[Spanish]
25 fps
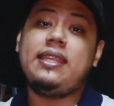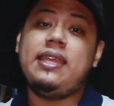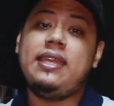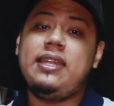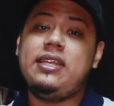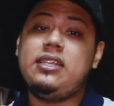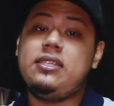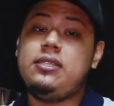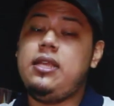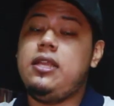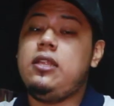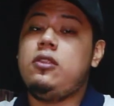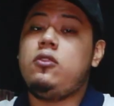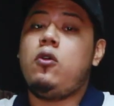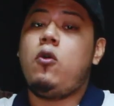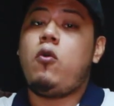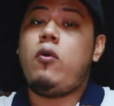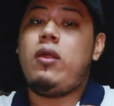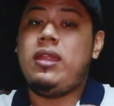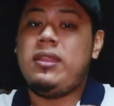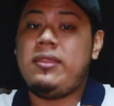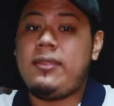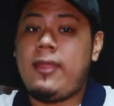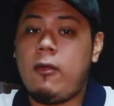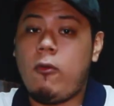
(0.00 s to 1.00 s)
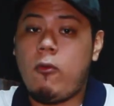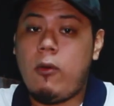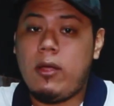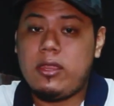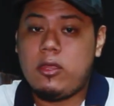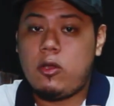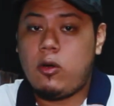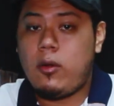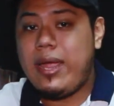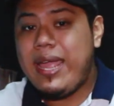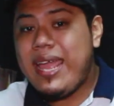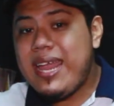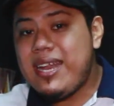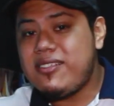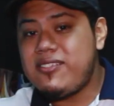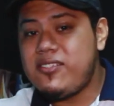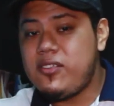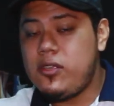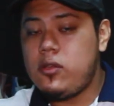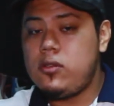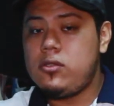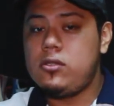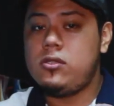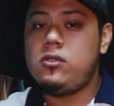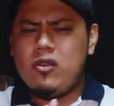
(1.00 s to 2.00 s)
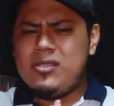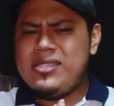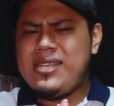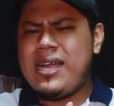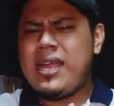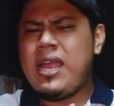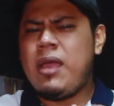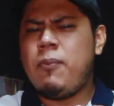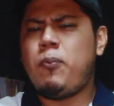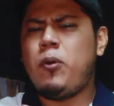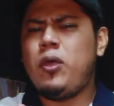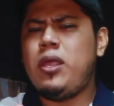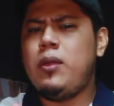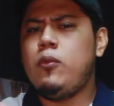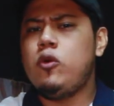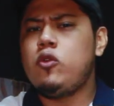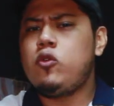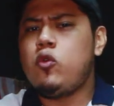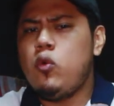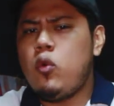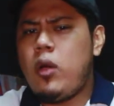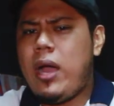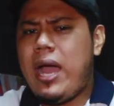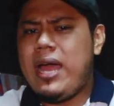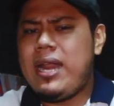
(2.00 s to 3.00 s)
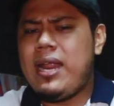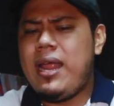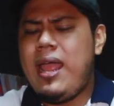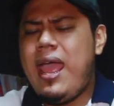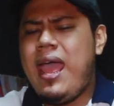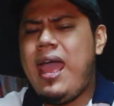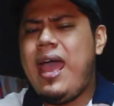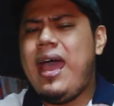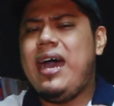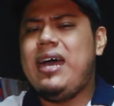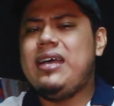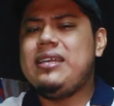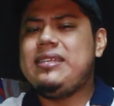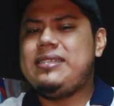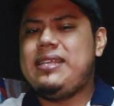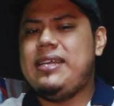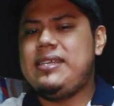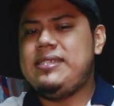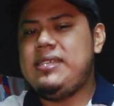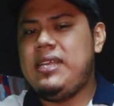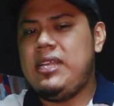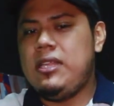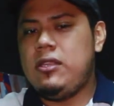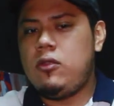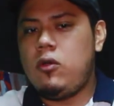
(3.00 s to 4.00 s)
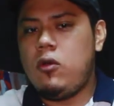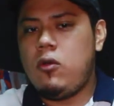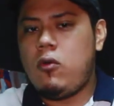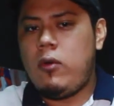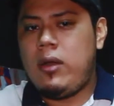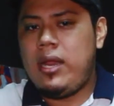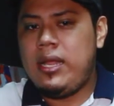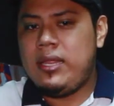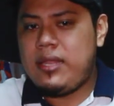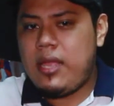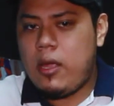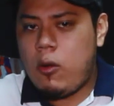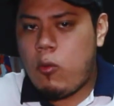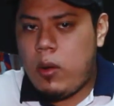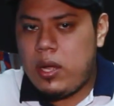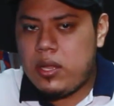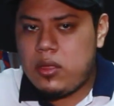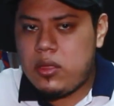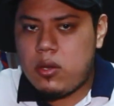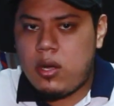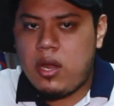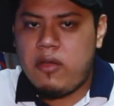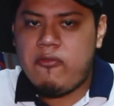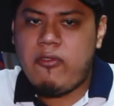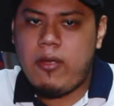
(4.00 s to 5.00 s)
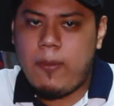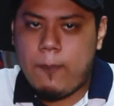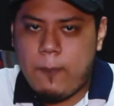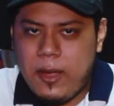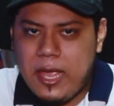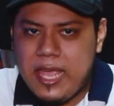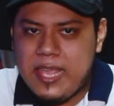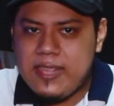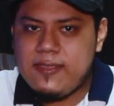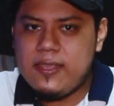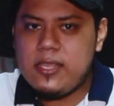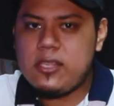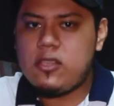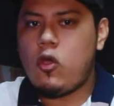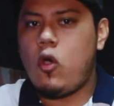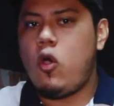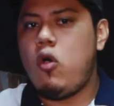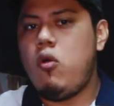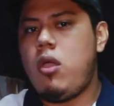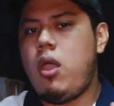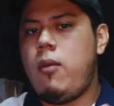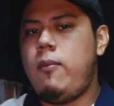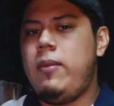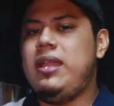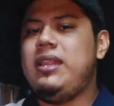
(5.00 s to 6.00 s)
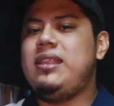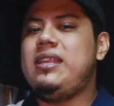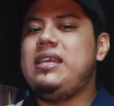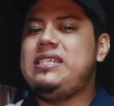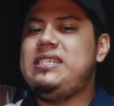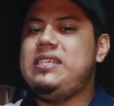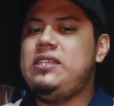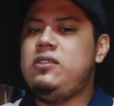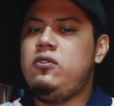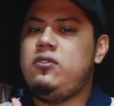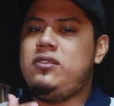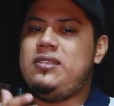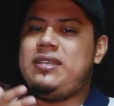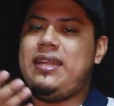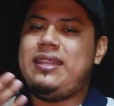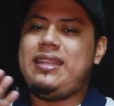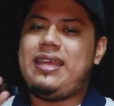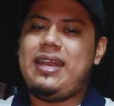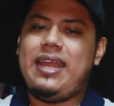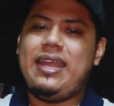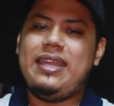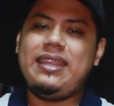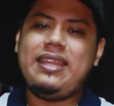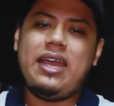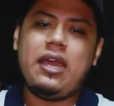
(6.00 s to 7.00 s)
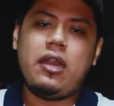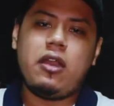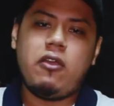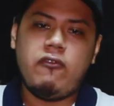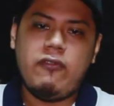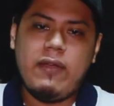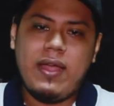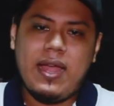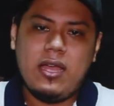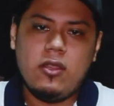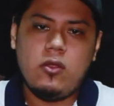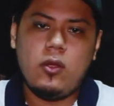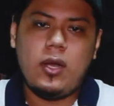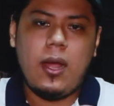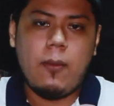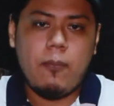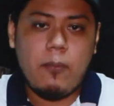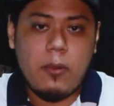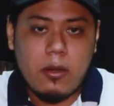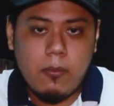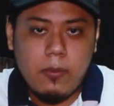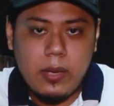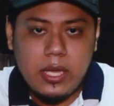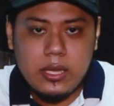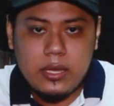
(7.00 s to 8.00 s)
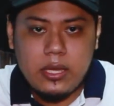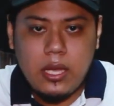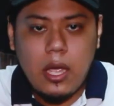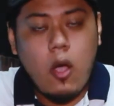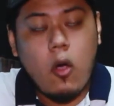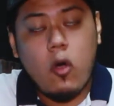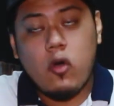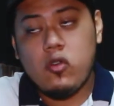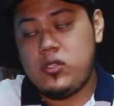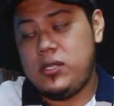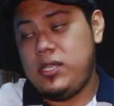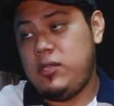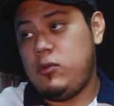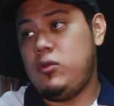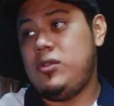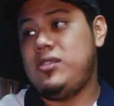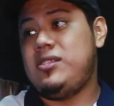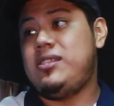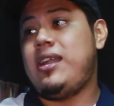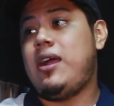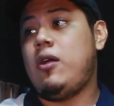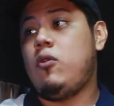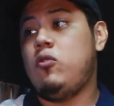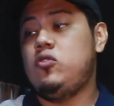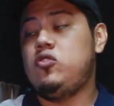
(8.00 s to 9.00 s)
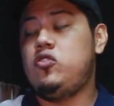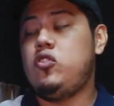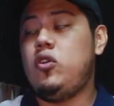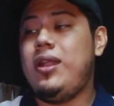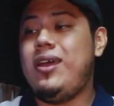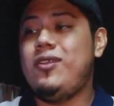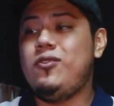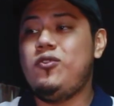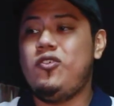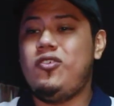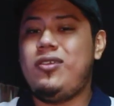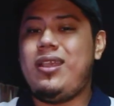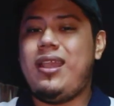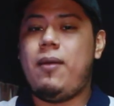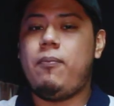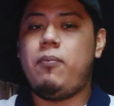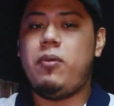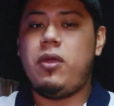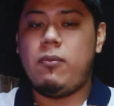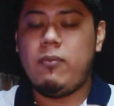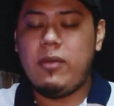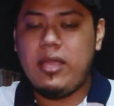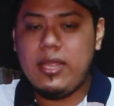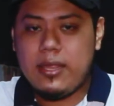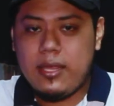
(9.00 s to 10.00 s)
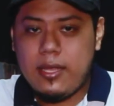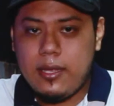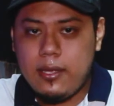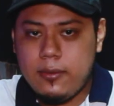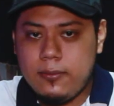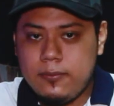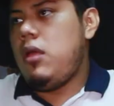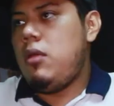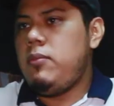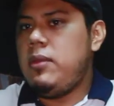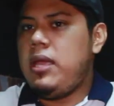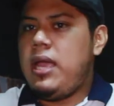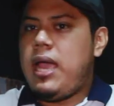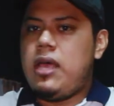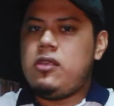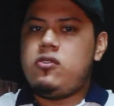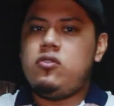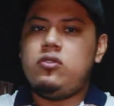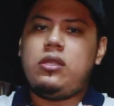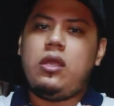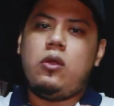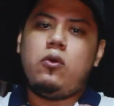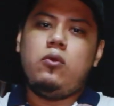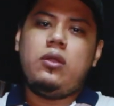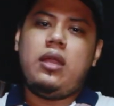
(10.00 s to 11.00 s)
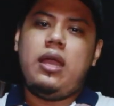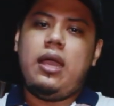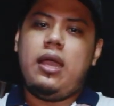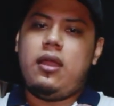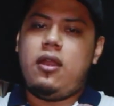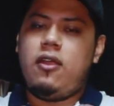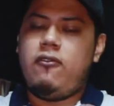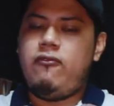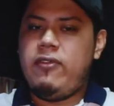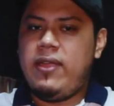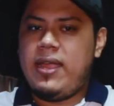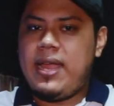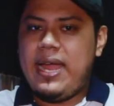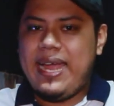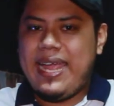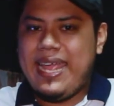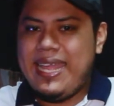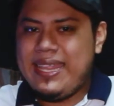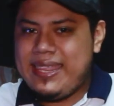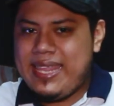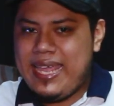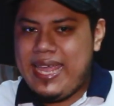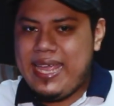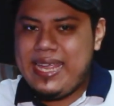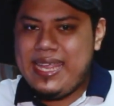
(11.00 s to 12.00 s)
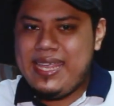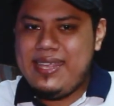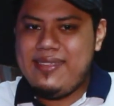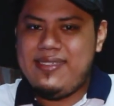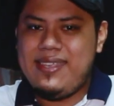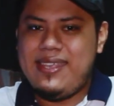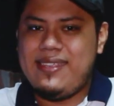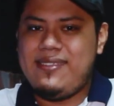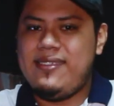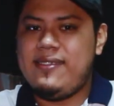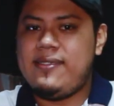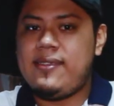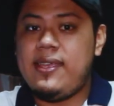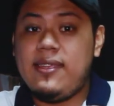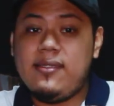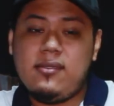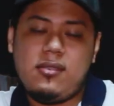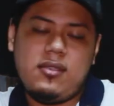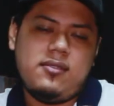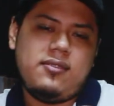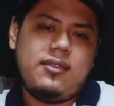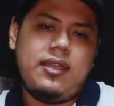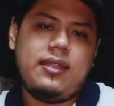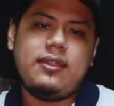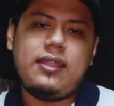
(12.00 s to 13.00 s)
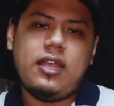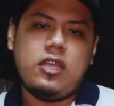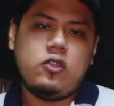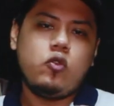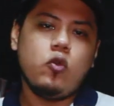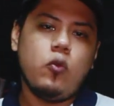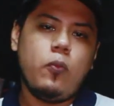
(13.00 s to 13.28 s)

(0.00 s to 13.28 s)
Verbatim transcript: tiene 144 Hz. o sea que podemos jugar hasta 144 fps obviamente si nuestra tarjeta gráfica nos la permite o si nuestra consola nos la permite en mi caso tengo una gráfica GTX 1660